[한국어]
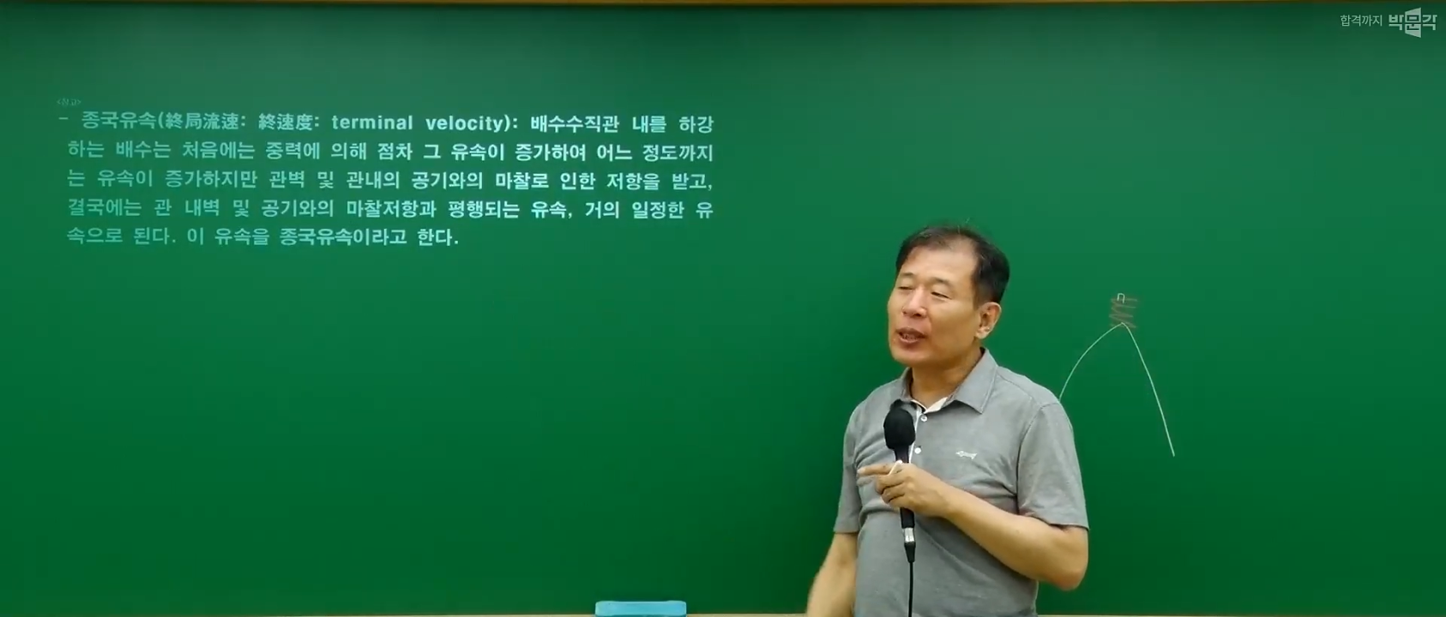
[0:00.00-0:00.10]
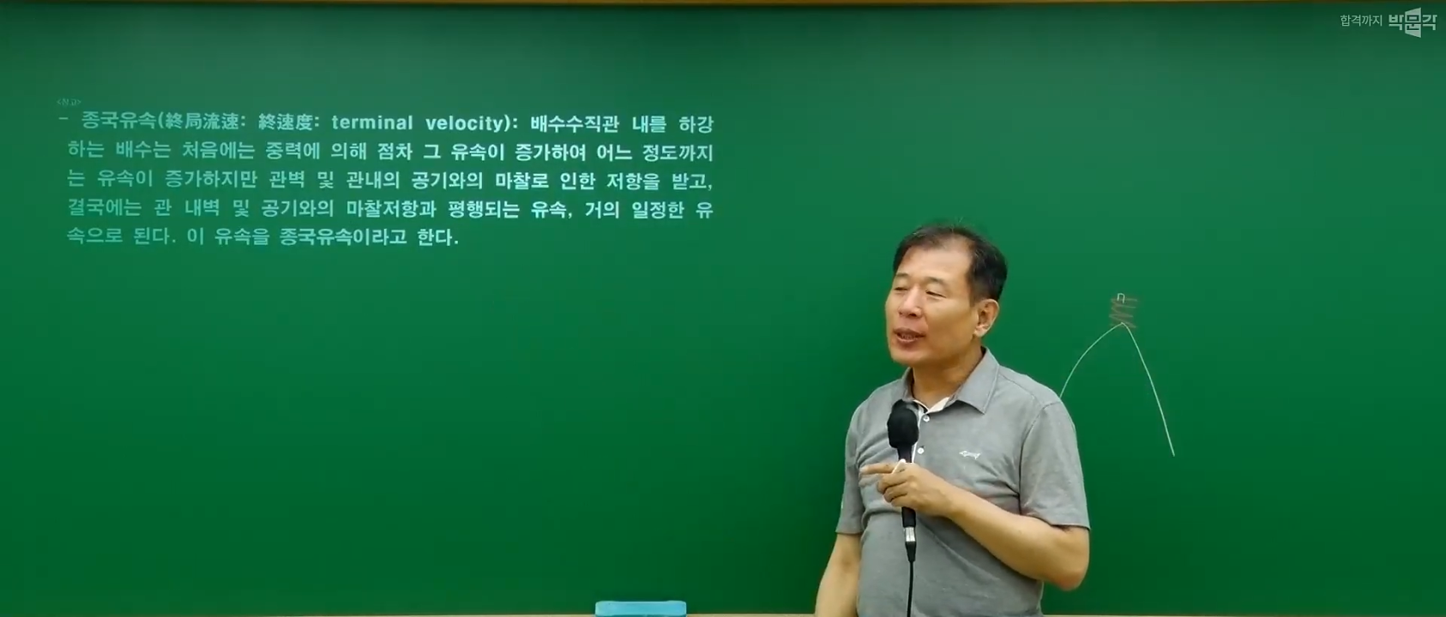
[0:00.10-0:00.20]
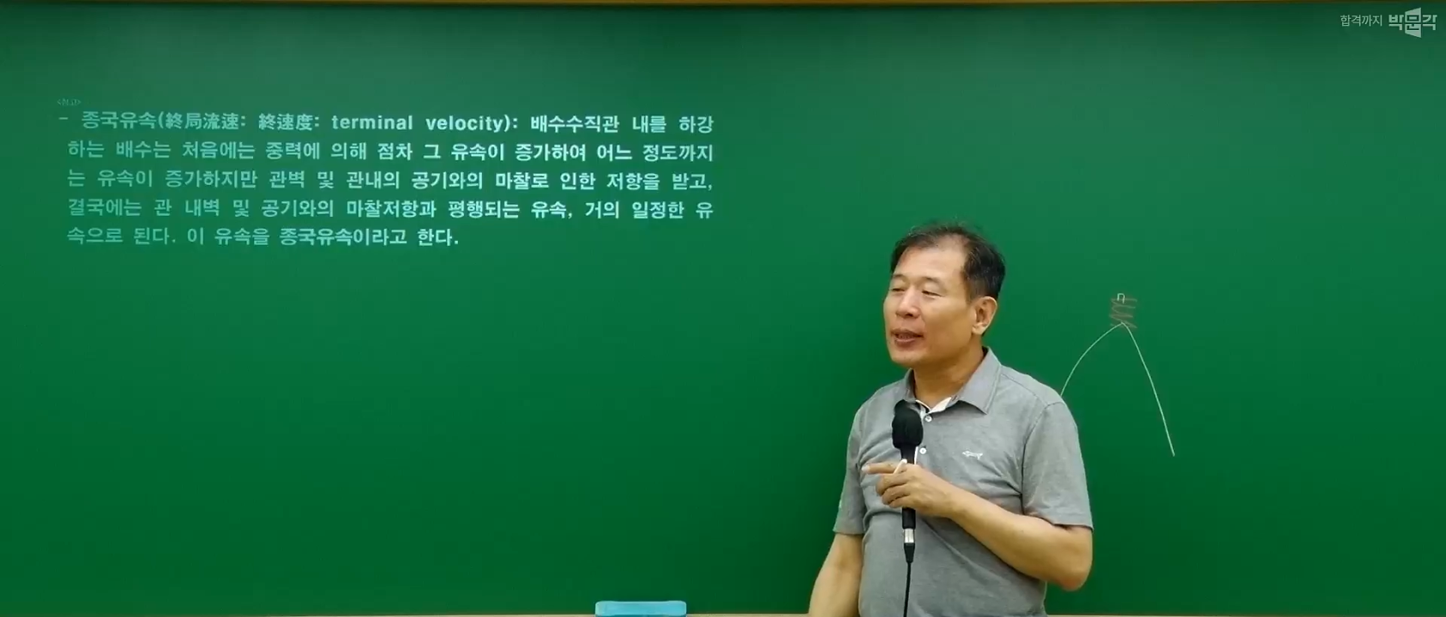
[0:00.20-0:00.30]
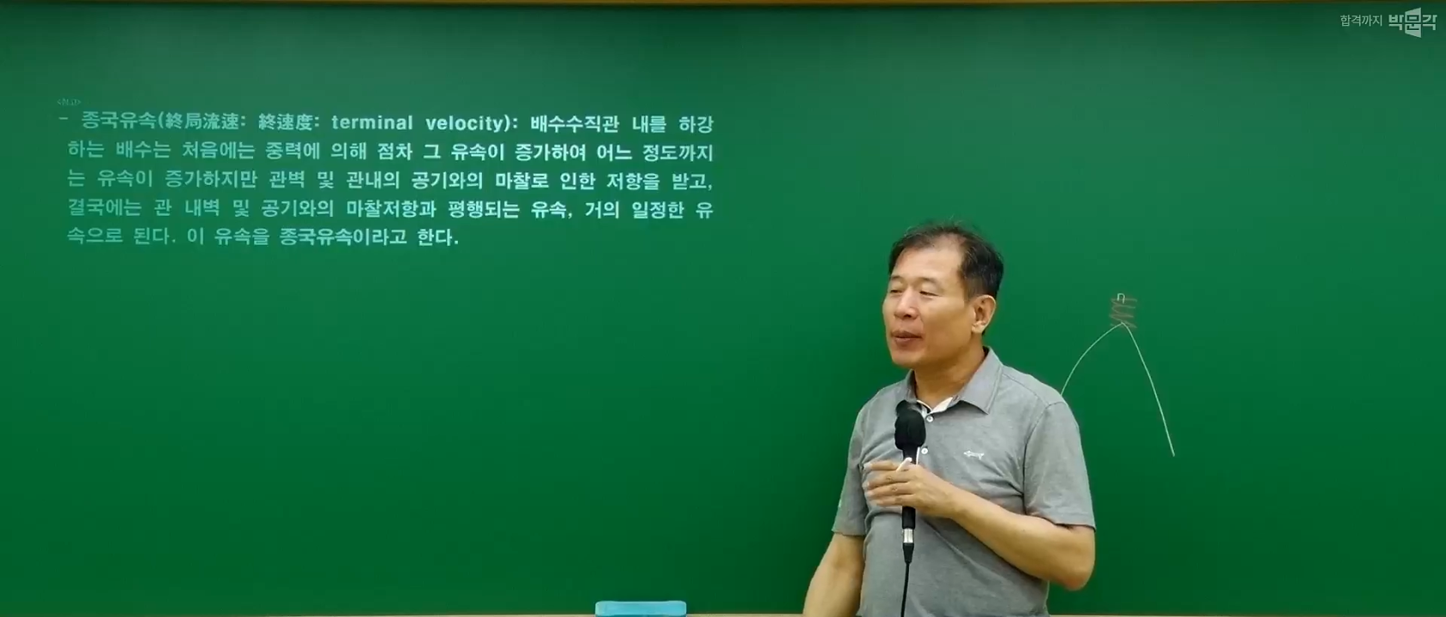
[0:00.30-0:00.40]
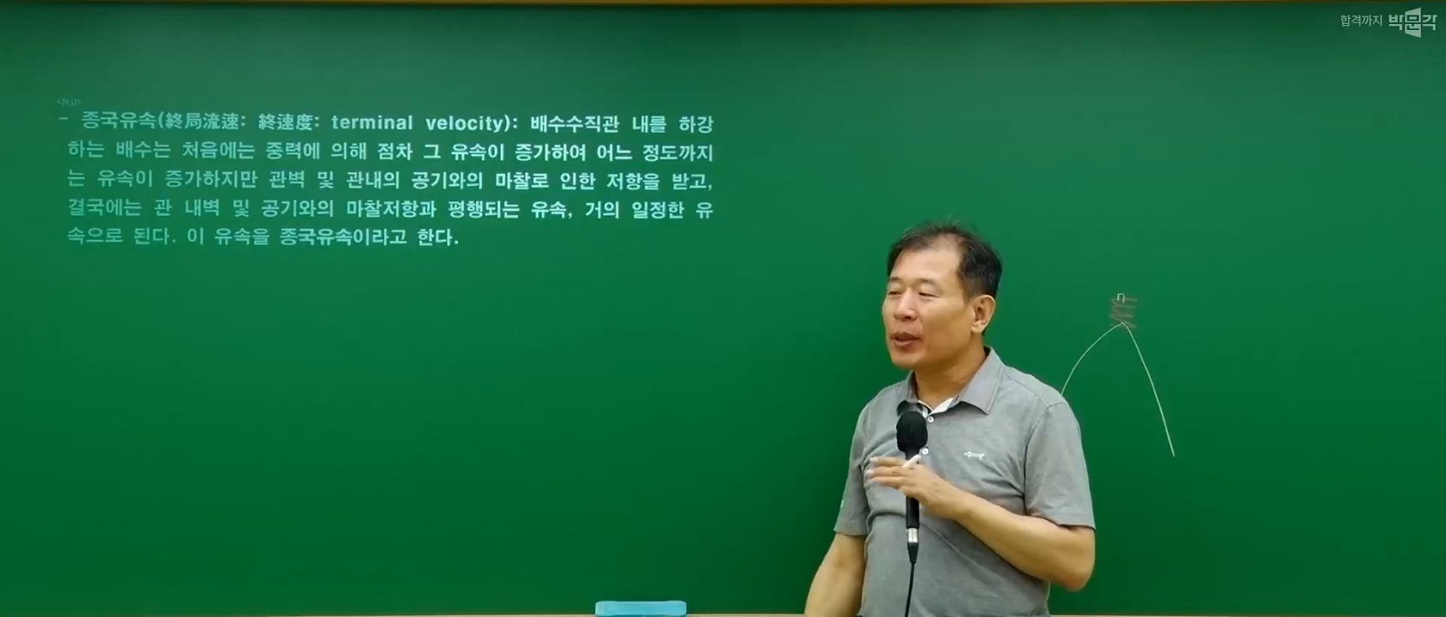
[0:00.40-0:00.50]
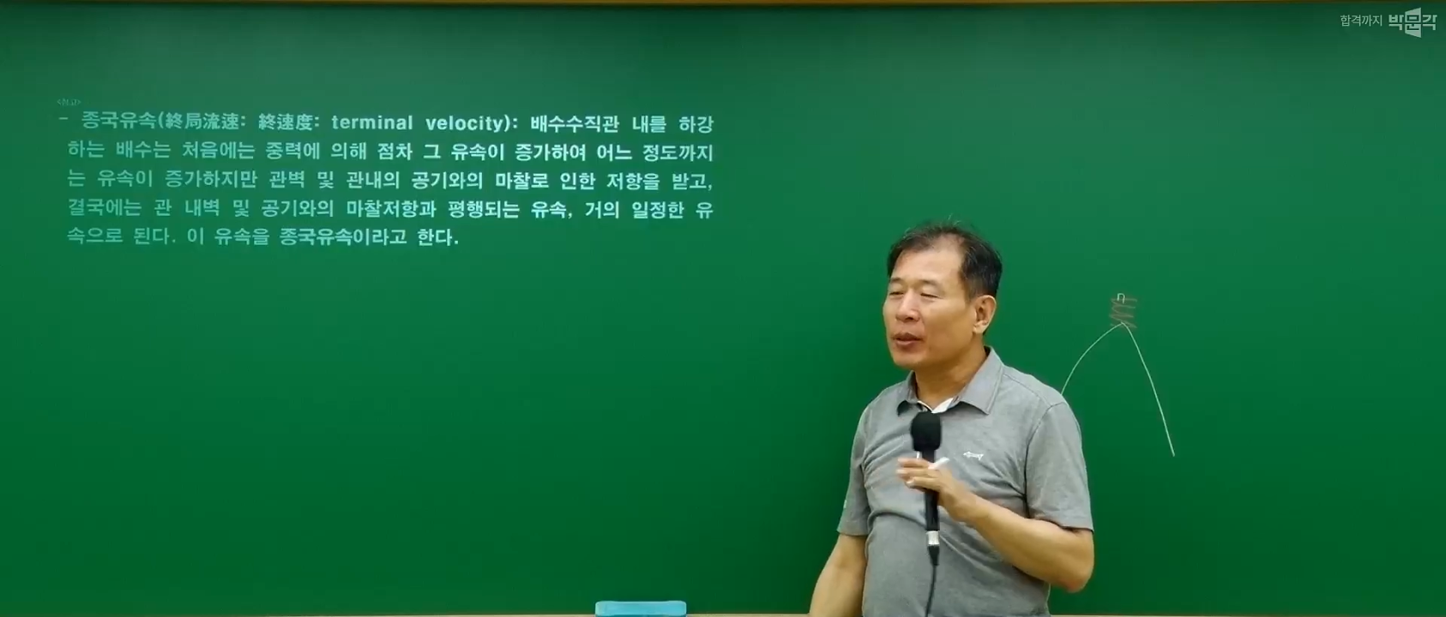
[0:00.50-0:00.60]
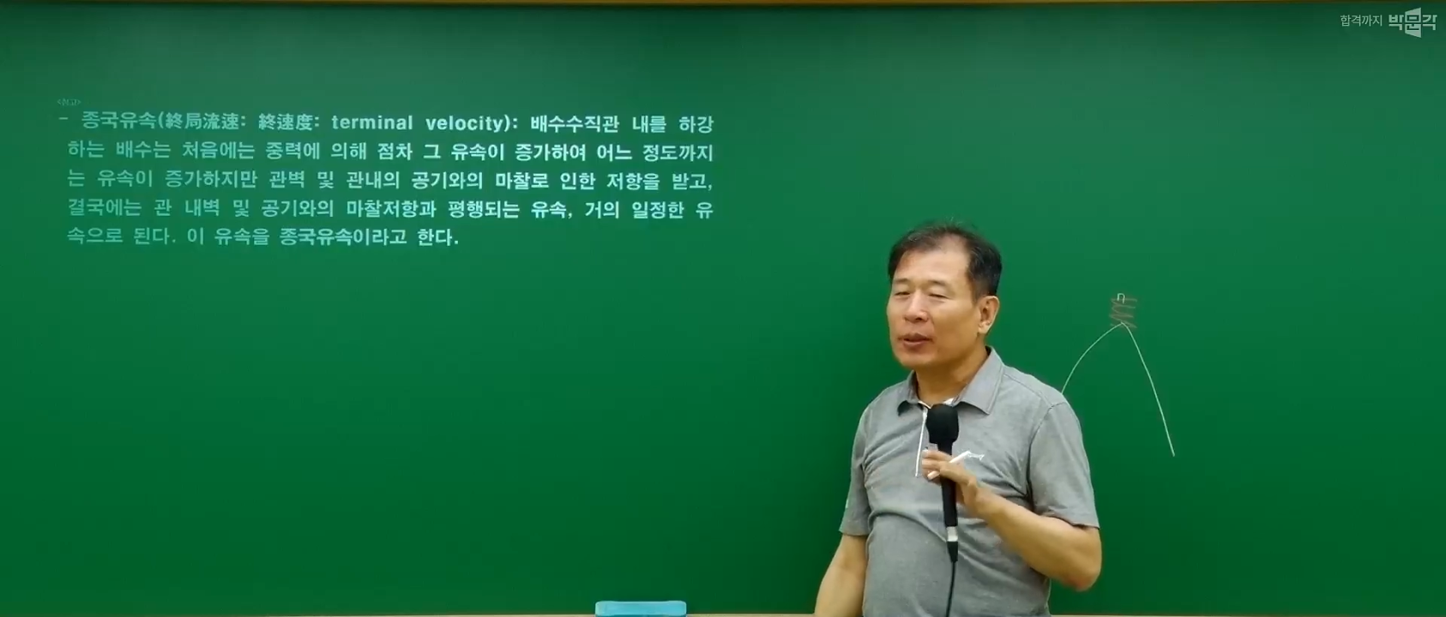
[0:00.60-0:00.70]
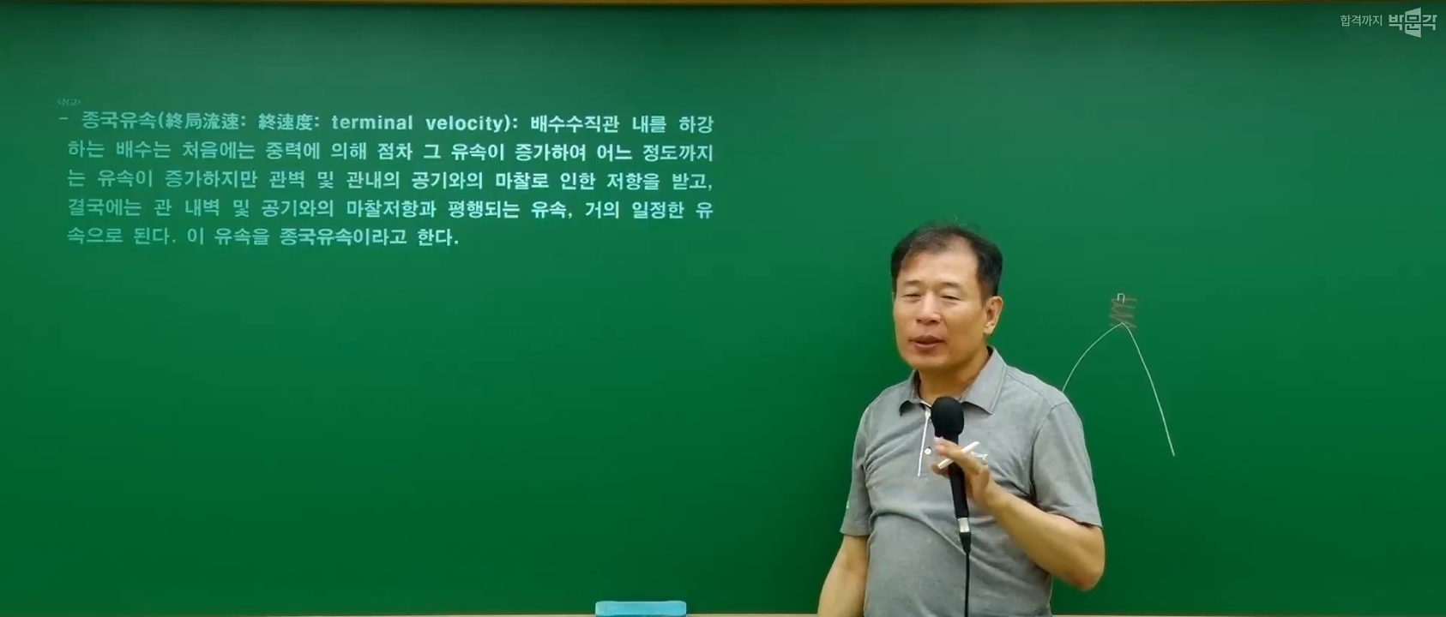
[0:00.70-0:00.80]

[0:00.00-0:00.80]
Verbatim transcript: 얘기냐면